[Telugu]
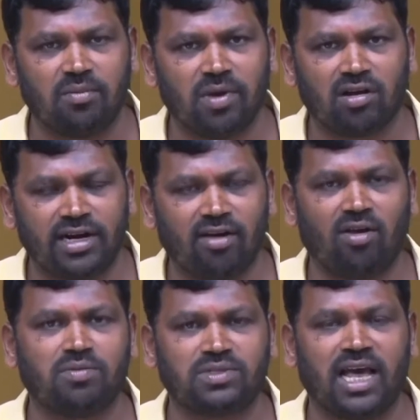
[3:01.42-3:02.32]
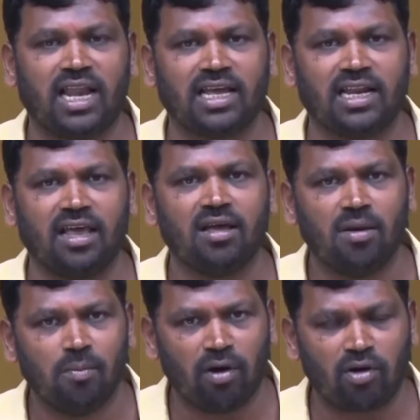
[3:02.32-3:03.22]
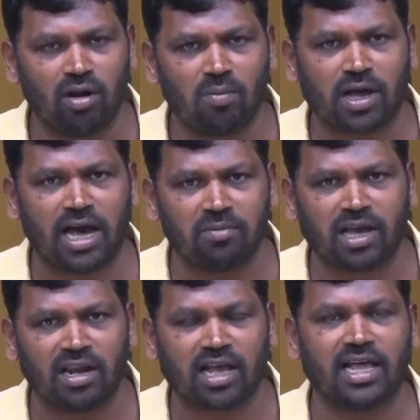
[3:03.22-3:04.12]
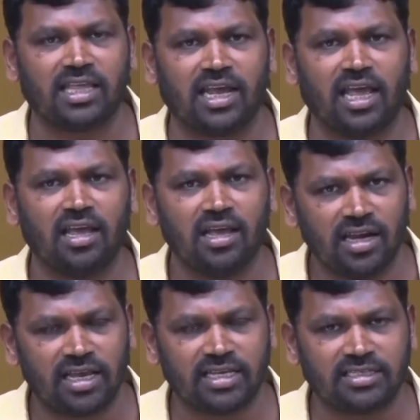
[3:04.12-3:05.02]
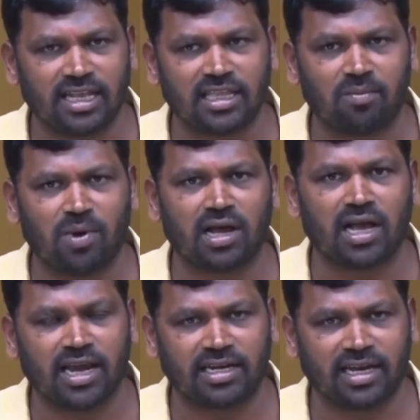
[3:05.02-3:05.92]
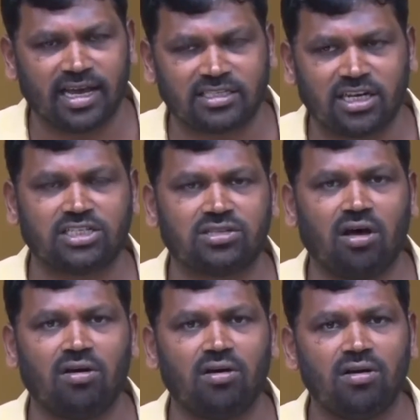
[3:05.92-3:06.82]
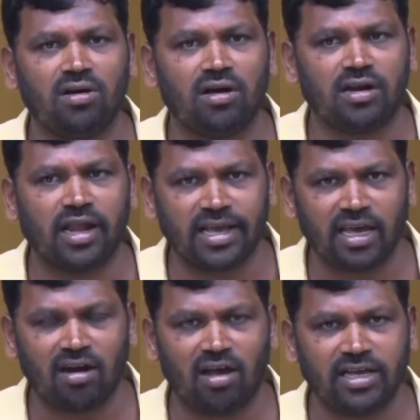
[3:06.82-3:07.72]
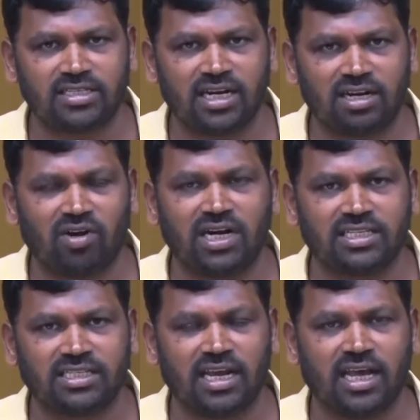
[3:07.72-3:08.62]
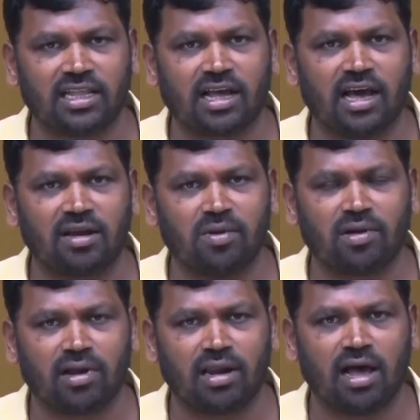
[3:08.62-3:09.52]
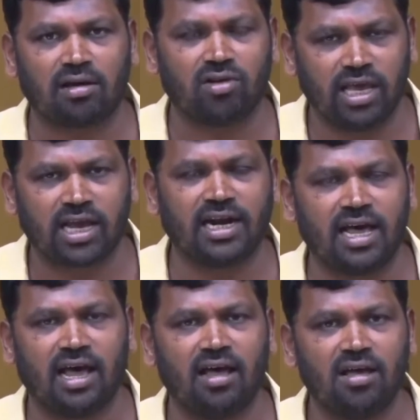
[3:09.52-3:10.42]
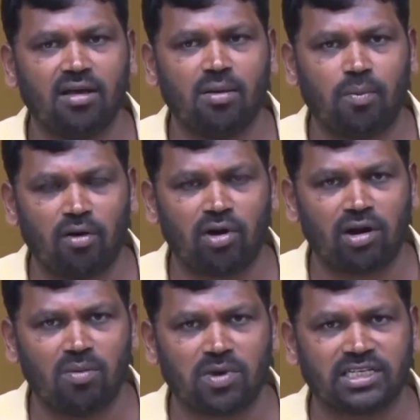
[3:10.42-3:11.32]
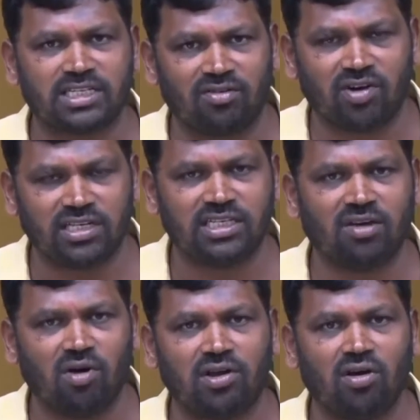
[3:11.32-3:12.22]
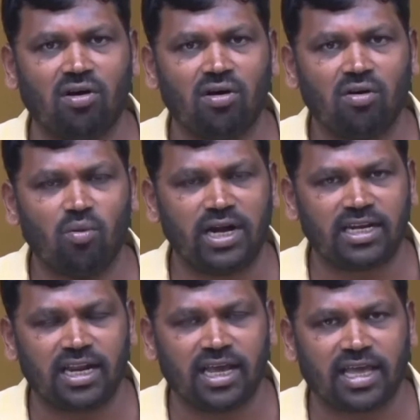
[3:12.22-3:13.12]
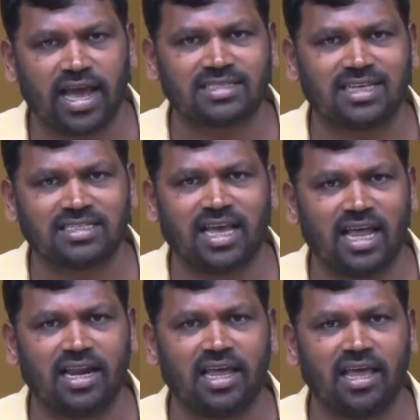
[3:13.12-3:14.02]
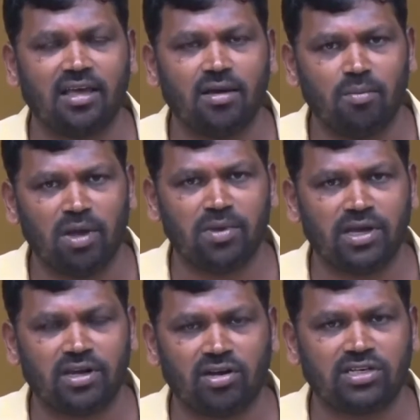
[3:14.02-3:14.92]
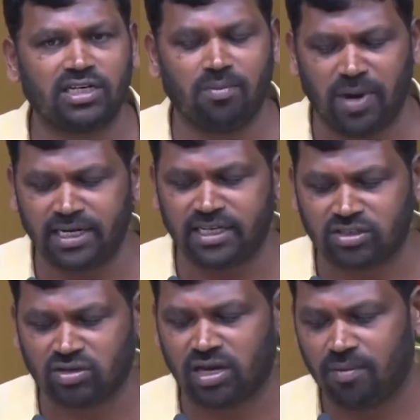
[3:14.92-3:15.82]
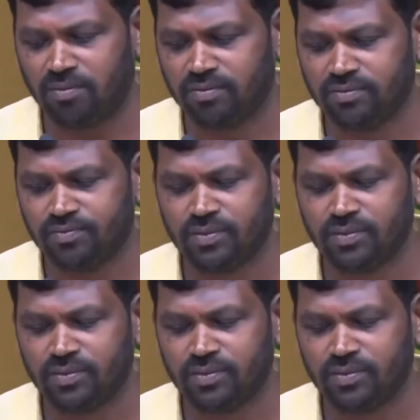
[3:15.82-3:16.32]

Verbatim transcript: కార్మికులను డెవలప్ చేయాలని పౌరులం కార్మికులు కాదని నీకు ఈ సందర్భంగా గట్టిగా హెచ్చరిస్తూ నగిర్లో ఇచ్చినటువంటి చేనేత కార్మికులకు ఈకుండా పవర్లూమ్కి ఇచ్చినటువంటి జీవోను వెంటనే క్యాన్సిల్ చేయాలని మేము ఈరోజు డిమాండ్ చేస్తున్నాం